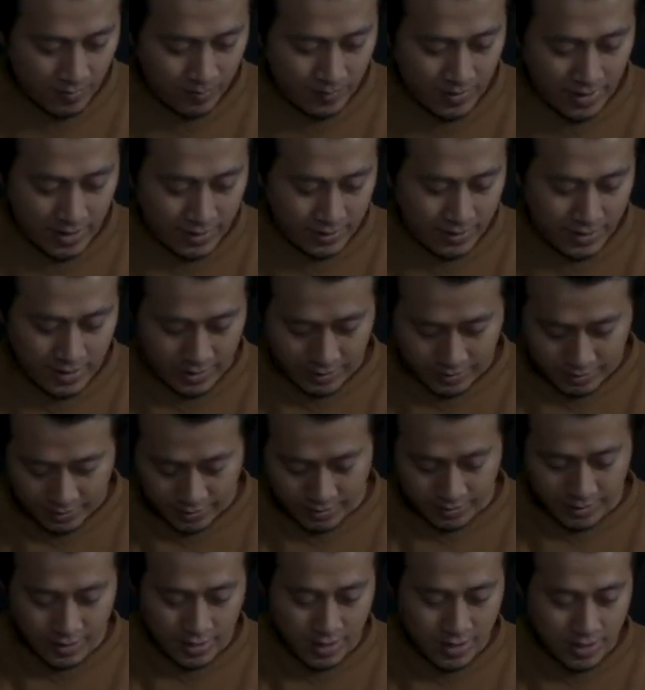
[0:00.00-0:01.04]
apa aja
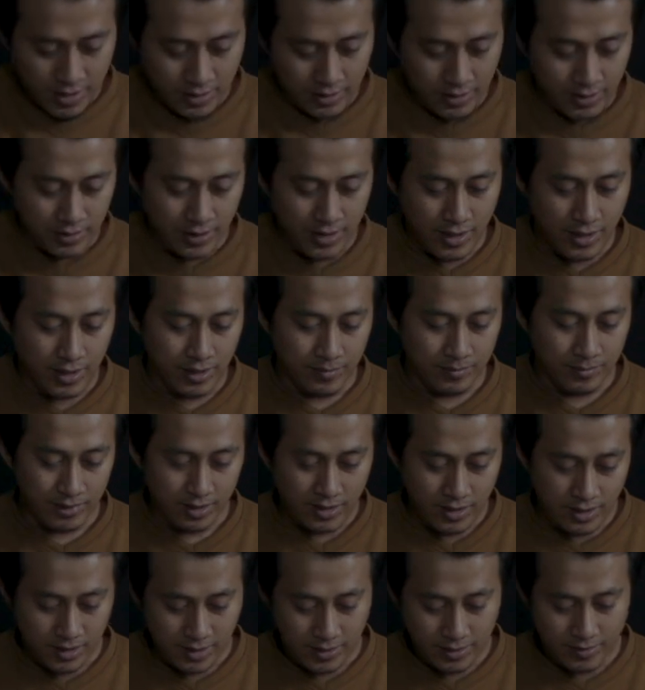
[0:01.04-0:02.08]
isinya di
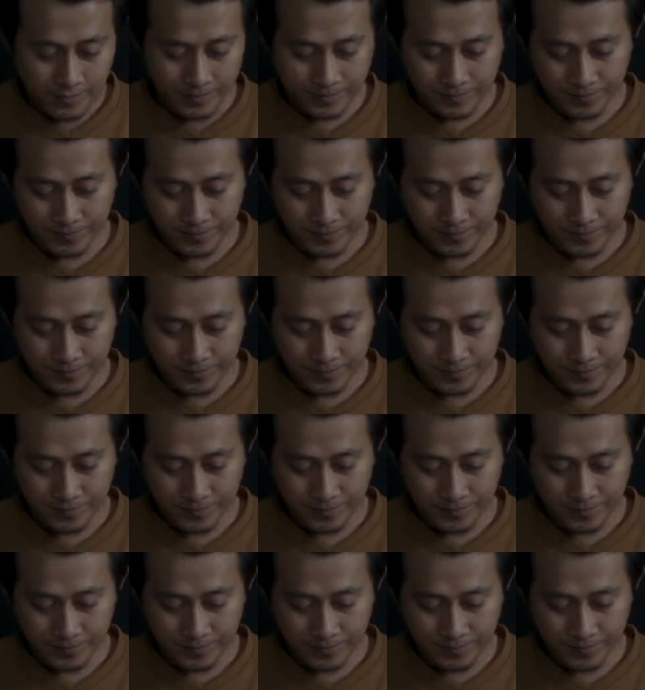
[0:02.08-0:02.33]
dalamnya